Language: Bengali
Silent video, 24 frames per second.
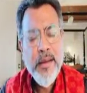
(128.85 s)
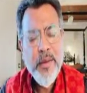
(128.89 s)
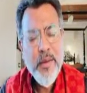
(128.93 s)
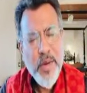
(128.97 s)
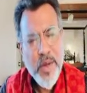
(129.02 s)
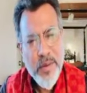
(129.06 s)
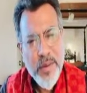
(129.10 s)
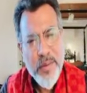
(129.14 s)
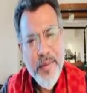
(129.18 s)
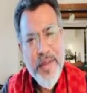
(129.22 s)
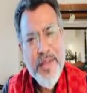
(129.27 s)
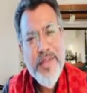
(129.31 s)

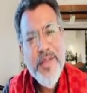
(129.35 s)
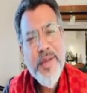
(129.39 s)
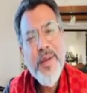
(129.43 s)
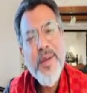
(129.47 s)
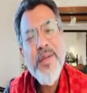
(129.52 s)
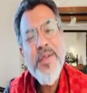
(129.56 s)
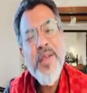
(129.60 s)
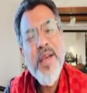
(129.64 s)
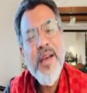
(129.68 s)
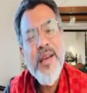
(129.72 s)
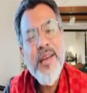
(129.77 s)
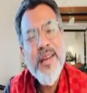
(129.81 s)
ওরা ভেবেছিল
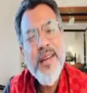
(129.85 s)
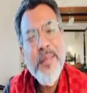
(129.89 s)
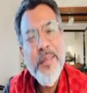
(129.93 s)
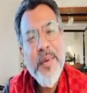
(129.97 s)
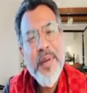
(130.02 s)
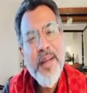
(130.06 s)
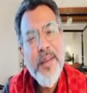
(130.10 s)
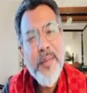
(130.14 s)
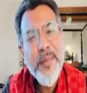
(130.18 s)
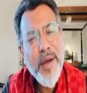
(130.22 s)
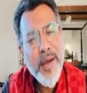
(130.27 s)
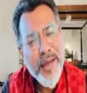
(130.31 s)
চাকরি
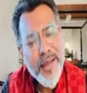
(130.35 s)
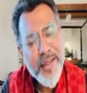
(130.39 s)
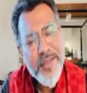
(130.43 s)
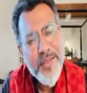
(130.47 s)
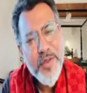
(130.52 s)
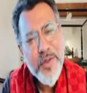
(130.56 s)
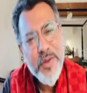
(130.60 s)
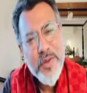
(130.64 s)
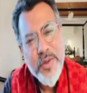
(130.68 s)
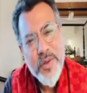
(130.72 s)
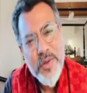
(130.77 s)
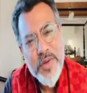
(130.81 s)
পেলে মায়ের
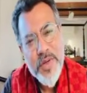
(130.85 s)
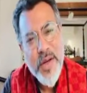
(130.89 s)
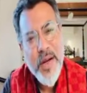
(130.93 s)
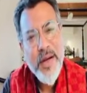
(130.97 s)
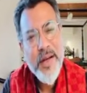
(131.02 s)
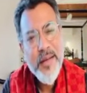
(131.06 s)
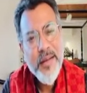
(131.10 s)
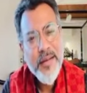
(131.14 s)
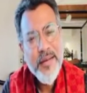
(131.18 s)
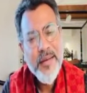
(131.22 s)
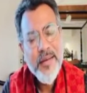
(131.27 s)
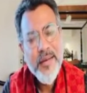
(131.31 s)
জন্য
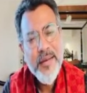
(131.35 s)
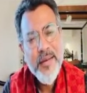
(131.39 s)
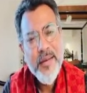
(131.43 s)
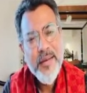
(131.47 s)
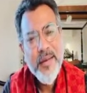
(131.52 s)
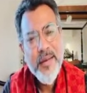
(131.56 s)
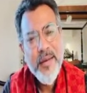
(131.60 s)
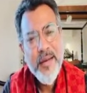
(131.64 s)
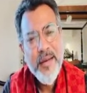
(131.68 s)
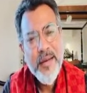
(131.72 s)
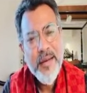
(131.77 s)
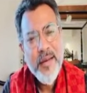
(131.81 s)
শাড়ি
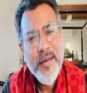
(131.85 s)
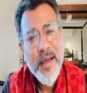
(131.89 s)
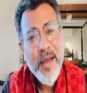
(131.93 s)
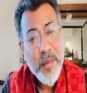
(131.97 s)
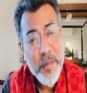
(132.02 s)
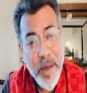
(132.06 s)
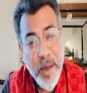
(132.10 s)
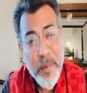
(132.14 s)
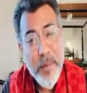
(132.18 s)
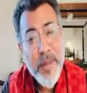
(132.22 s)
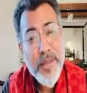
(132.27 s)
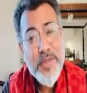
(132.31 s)
আর
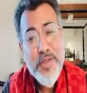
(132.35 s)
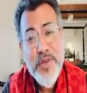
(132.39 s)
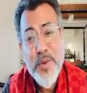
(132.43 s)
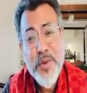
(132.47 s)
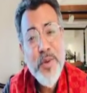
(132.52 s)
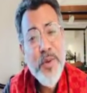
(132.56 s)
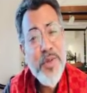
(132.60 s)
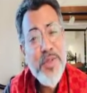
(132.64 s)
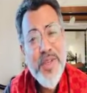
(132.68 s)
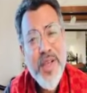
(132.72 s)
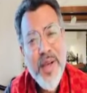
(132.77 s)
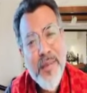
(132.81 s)
বাবার
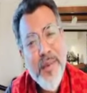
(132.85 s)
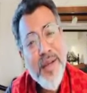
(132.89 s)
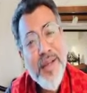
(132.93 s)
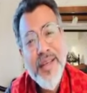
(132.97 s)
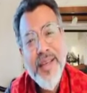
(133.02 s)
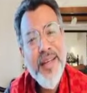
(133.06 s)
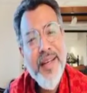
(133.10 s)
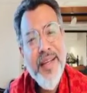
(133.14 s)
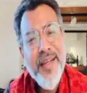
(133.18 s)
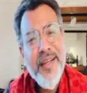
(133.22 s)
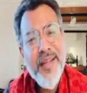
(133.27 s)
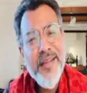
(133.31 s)
জন্য জামা
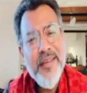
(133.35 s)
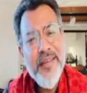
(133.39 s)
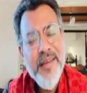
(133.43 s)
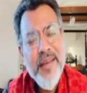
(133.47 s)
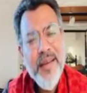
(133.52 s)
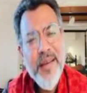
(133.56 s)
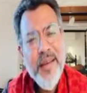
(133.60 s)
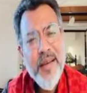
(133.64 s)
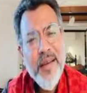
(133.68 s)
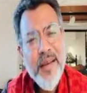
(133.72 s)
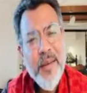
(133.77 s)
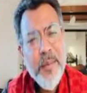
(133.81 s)
কিনেই
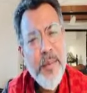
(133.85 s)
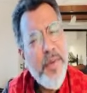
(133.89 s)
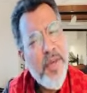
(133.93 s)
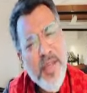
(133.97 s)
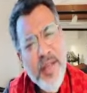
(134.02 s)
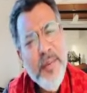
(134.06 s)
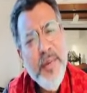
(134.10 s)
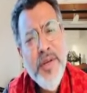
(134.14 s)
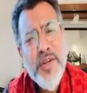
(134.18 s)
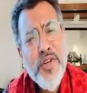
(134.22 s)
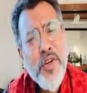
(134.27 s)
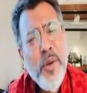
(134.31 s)

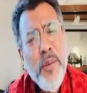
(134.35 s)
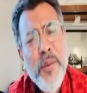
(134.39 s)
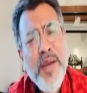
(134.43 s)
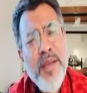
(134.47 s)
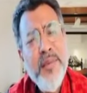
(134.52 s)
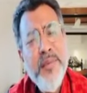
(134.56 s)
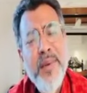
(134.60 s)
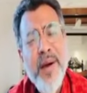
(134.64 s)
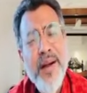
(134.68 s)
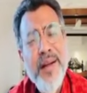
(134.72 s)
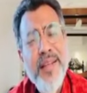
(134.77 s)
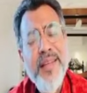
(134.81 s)
ফিরবে
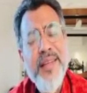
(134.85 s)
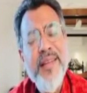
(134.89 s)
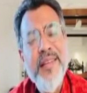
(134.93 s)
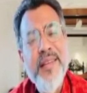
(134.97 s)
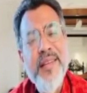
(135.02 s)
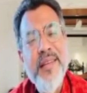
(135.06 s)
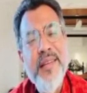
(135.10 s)
সবাই বাড়ি